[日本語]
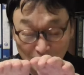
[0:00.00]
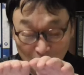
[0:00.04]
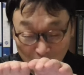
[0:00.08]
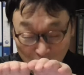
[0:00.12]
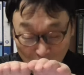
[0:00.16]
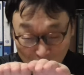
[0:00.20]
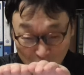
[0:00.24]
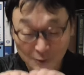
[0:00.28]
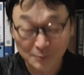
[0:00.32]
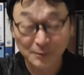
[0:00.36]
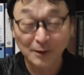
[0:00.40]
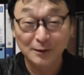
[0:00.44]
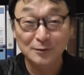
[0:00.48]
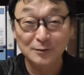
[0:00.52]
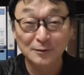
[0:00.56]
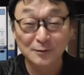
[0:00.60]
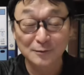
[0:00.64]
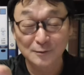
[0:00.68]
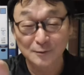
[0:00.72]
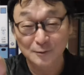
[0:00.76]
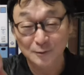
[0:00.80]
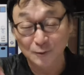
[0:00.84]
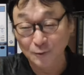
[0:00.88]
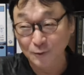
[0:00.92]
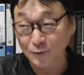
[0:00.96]
車、
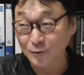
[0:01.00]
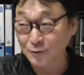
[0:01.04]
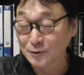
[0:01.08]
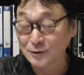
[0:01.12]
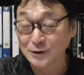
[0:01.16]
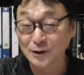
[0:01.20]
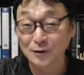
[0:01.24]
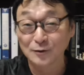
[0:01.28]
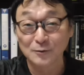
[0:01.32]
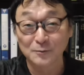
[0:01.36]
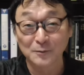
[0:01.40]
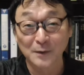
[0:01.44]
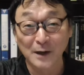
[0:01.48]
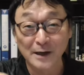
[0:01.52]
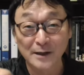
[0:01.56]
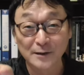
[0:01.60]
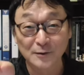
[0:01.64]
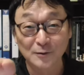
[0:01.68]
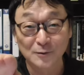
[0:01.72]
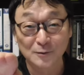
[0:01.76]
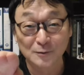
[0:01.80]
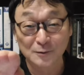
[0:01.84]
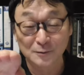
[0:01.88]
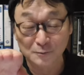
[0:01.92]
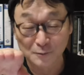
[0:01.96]
その子の家の前
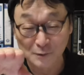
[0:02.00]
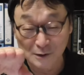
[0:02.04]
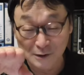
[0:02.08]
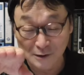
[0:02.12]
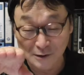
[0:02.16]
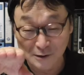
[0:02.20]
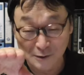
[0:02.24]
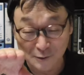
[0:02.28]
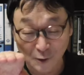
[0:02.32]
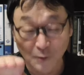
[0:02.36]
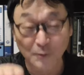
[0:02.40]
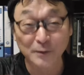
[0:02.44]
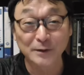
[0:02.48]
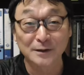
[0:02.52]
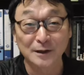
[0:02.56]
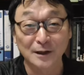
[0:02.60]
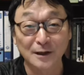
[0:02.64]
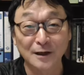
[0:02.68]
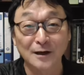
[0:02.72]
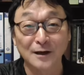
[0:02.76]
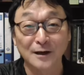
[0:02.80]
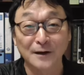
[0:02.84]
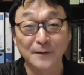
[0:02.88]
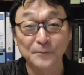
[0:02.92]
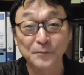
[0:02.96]
の道に止めた
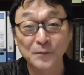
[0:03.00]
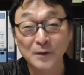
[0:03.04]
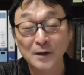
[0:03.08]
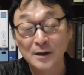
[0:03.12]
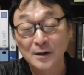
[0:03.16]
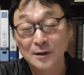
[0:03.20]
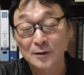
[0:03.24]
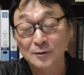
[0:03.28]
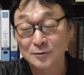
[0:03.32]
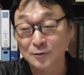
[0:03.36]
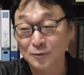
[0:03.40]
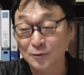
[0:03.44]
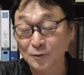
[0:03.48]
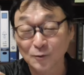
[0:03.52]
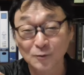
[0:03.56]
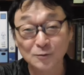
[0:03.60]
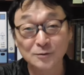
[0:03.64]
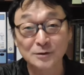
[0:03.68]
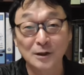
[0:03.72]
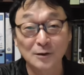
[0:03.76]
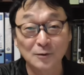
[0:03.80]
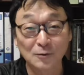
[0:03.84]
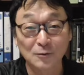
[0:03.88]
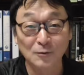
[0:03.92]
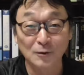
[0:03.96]
ら、その
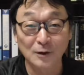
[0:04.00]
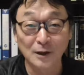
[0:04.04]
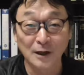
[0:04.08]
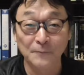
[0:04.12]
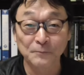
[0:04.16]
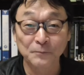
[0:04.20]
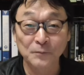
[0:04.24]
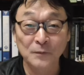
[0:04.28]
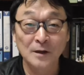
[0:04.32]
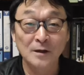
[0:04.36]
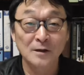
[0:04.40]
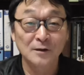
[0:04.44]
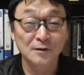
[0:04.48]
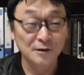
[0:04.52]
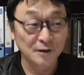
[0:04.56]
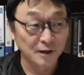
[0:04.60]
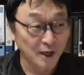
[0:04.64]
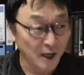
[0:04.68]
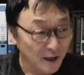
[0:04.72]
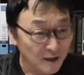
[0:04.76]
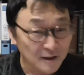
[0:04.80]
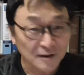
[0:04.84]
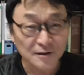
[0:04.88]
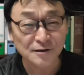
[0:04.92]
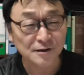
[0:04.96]
女の子が、
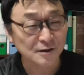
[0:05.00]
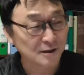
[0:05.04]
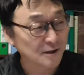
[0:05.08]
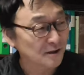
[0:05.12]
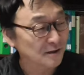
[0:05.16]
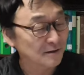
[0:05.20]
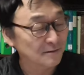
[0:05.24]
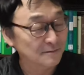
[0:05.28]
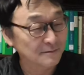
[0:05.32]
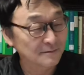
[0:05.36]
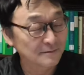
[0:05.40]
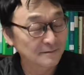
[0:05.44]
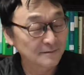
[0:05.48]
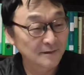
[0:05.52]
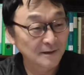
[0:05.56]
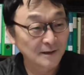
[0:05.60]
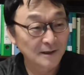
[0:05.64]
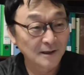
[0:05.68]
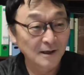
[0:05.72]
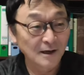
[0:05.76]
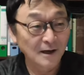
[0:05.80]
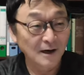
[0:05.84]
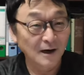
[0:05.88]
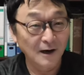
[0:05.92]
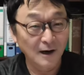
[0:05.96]
ケンジ
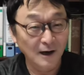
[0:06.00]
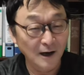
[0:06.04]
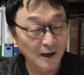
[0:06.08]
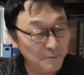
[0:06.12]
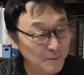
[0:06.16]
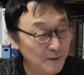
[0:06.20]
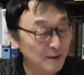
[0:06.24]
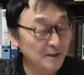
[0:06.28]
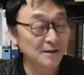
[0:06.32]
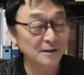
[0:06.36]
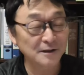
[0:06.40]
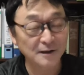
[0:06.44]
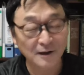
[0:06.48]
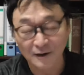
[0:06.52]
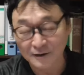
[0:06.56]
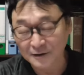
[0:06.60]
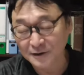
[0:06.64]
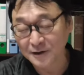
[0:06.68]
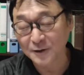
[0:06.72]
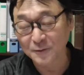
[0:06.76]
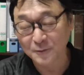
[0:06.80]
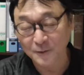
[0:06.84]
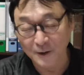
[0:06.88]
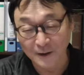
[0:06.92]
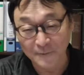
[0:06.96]
アメリカ
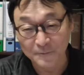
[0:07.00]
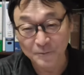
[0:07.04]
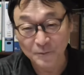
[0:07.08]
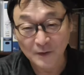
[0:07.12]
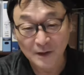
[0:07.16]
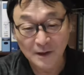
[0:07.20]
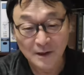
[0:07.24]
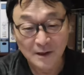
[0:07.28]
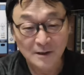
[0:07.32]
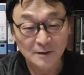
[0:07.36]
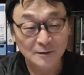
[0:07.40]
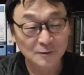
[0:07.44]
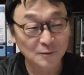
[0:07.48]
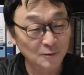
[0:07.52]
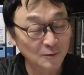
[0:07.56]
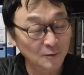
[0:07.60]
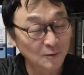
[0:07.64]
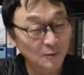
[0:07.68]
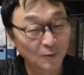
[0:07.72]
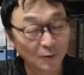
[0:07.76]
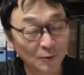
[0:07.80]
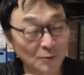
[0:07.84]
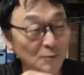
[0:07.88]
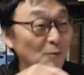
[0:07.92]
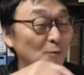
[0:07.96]
ではそ
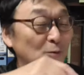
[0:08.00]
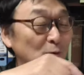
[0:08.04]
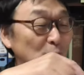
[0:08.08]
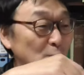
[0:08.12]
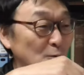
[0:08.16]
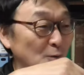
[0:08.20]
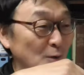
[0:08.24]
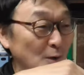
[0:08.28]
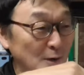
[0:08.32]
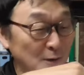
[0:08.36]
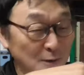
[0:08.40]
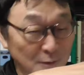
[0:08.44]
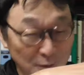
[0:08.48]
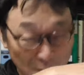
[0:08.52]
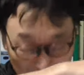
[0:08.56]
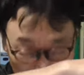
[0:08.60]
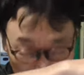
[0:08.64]
の男の子はぐ